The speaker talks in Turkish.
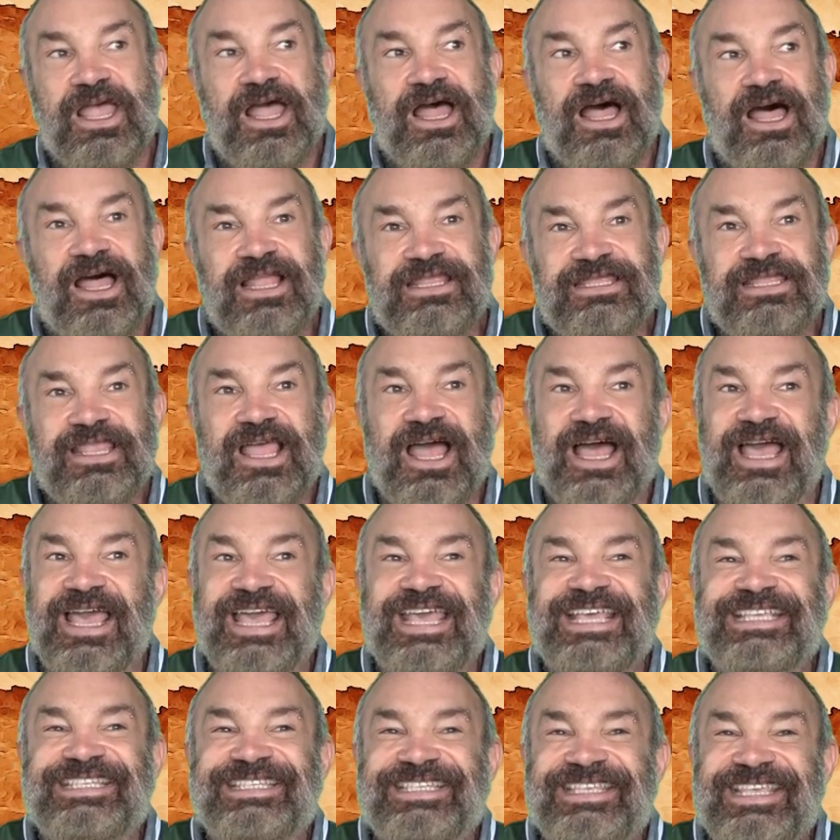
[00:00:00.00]
Hatta
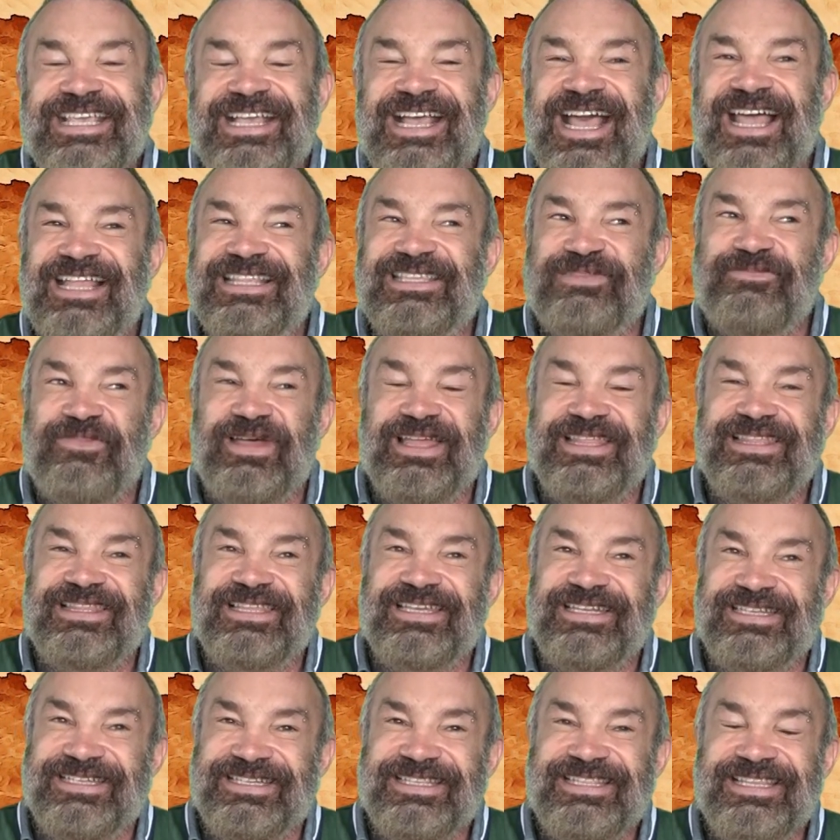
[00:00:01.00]
eski
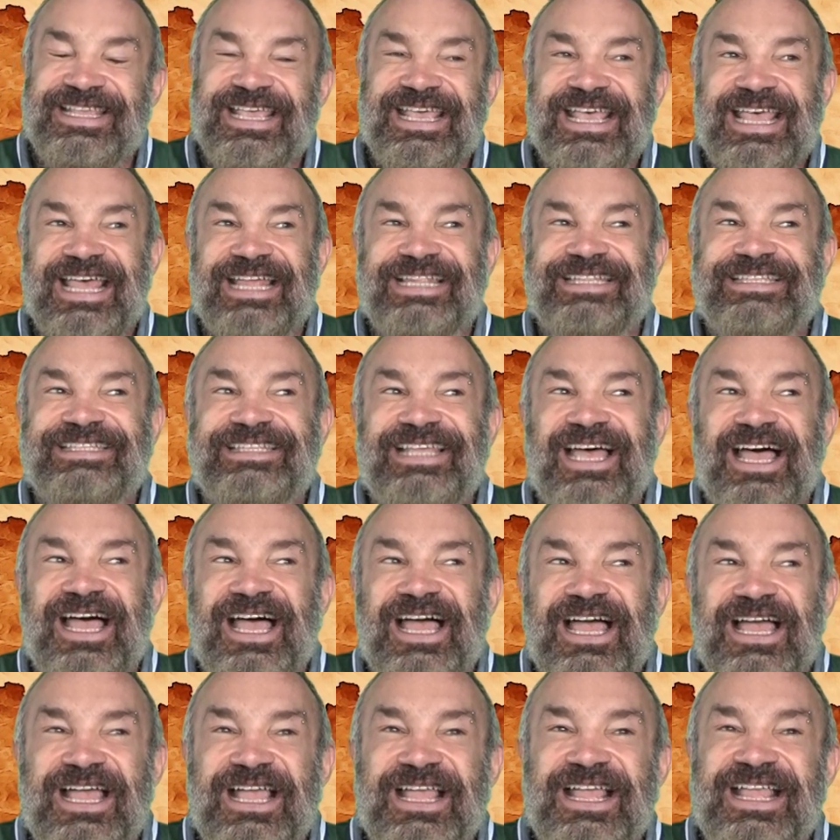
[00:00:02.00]
katmanların
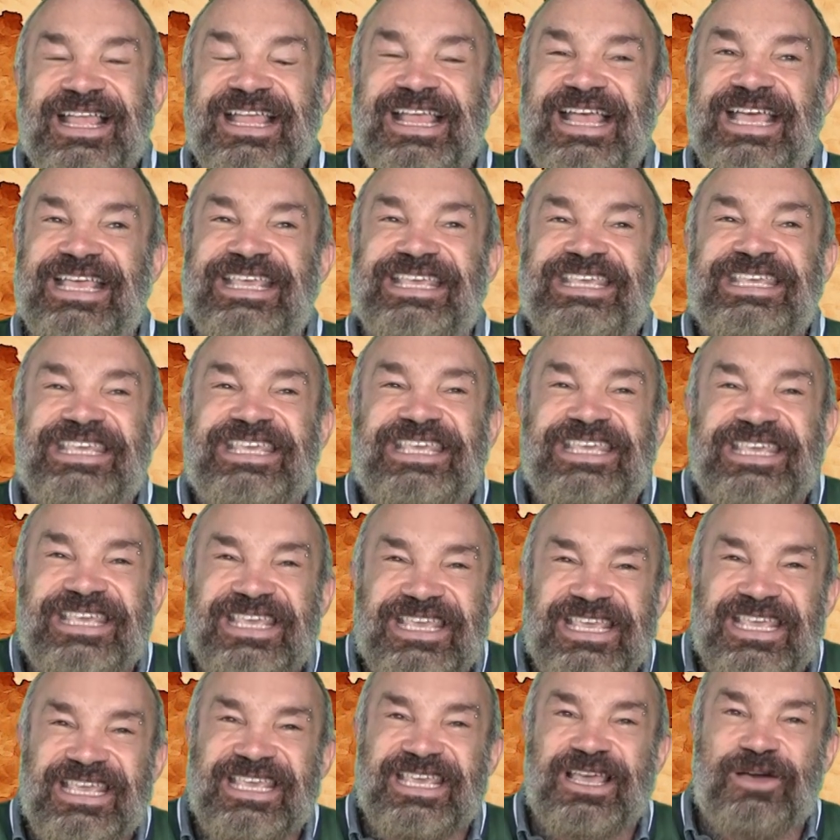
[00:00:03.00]
daha
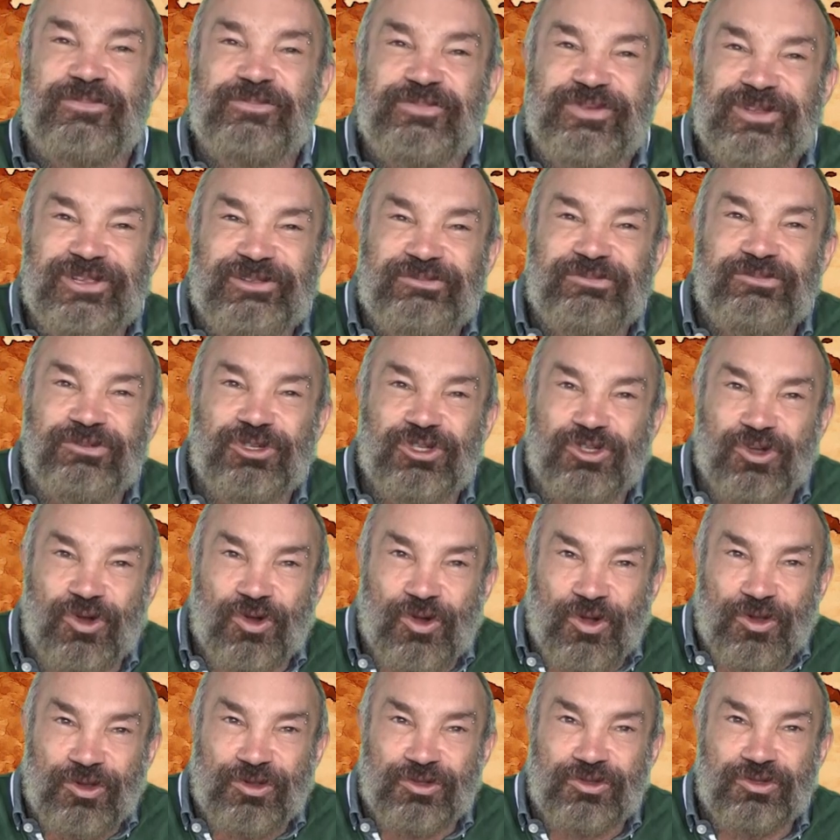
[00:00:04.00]
iyi yapılmış
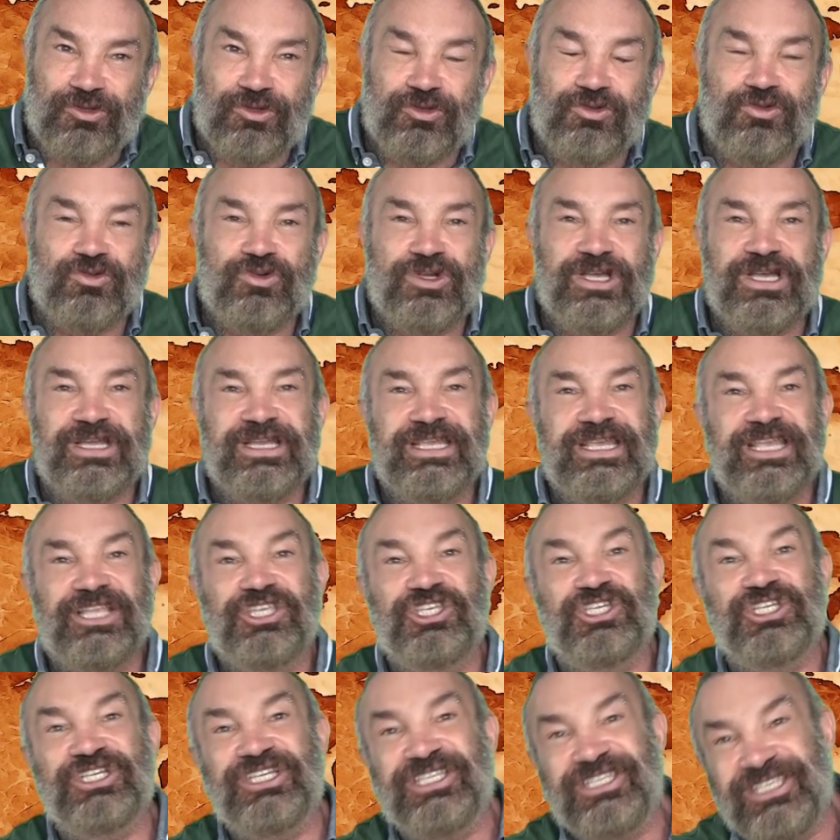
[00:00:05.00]
olduğu yukarıya
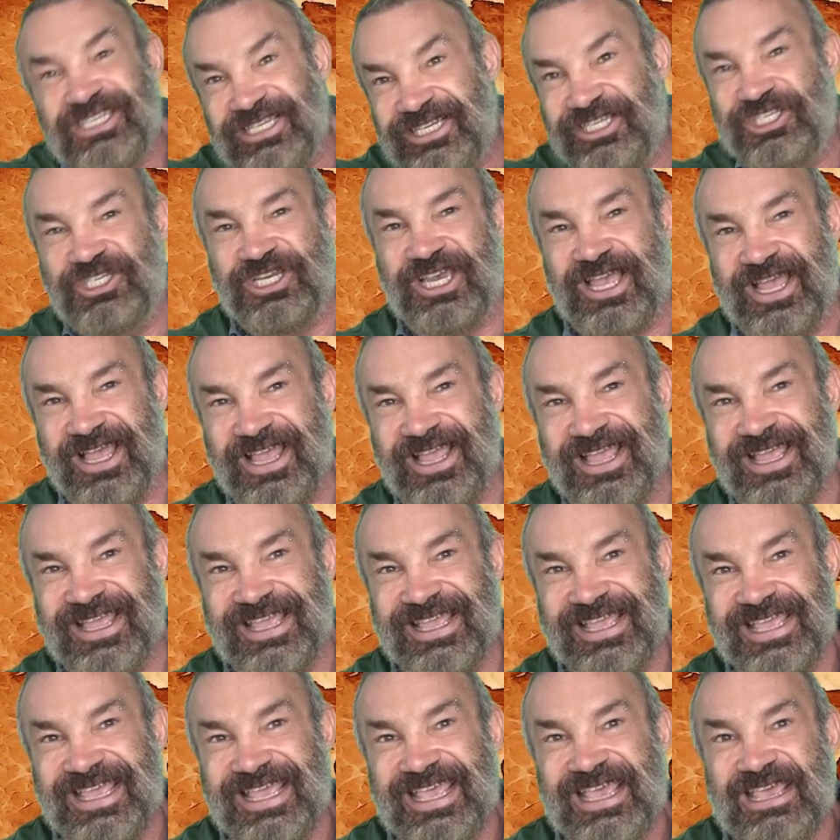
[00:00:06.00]
çıktıkça
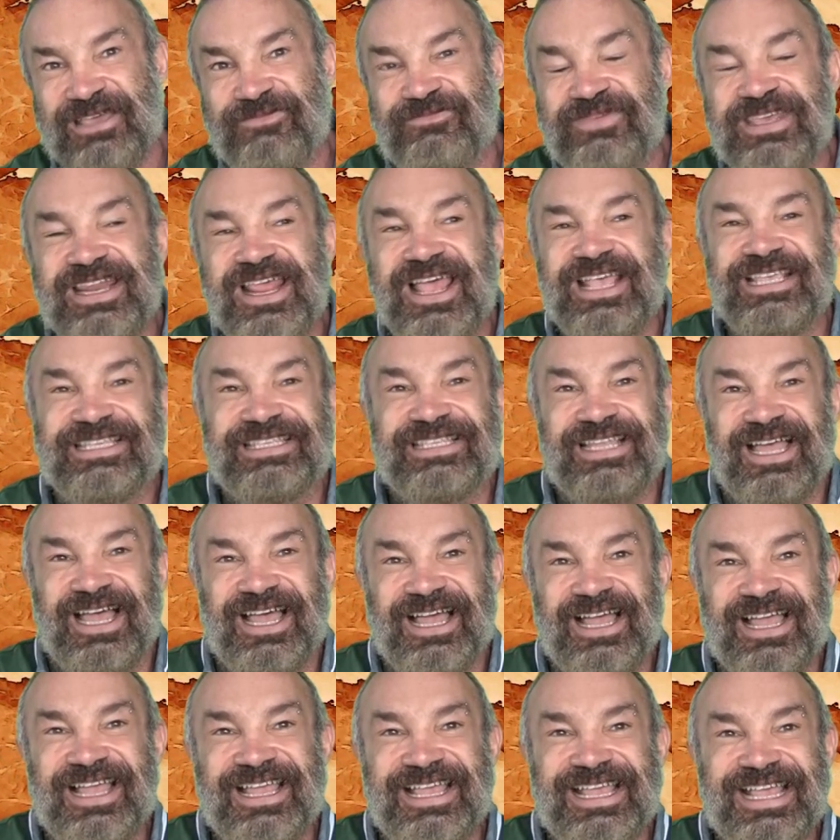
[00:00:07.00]
biraz
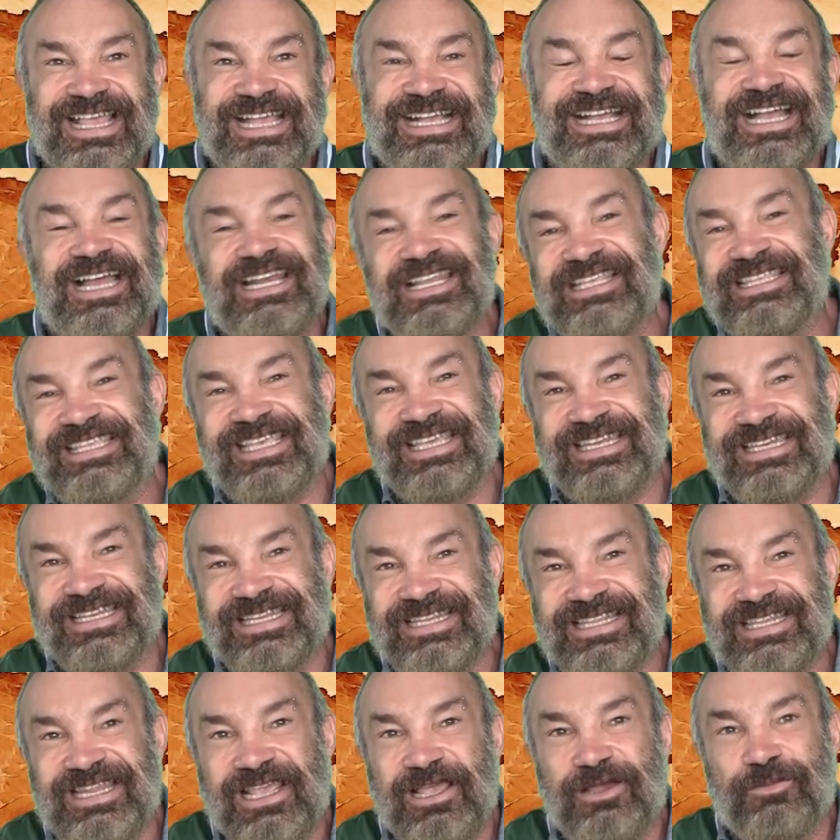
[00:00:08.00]
daha
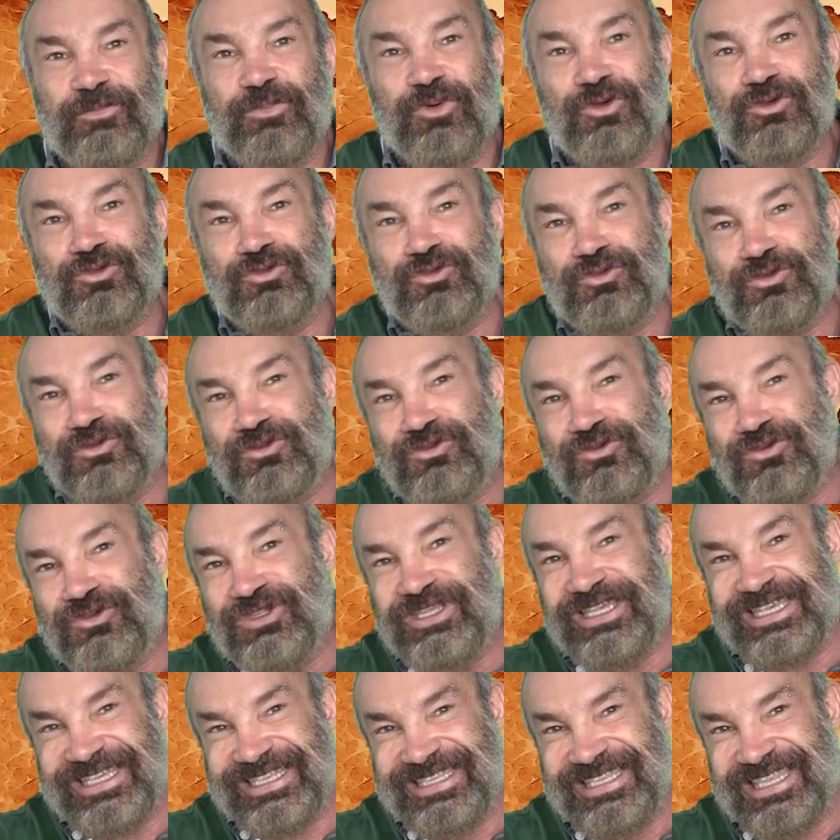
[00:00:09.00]
kalitenin
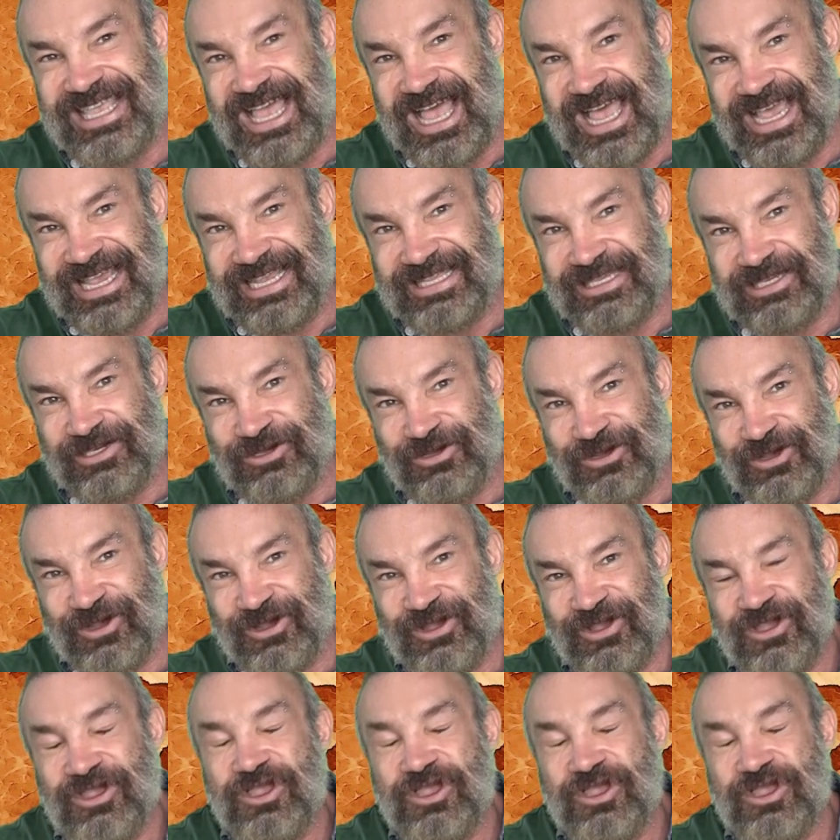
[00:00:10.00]
bozulduğu da iddia ediliyor.